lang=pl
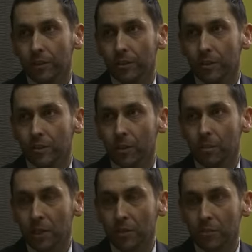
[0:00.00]
e, się
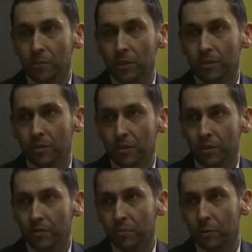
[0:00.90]
zaopatrzyć przede
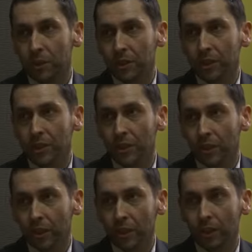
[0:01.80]
wszystkim w płyny
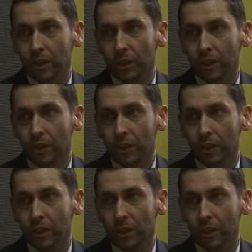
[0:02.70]
i,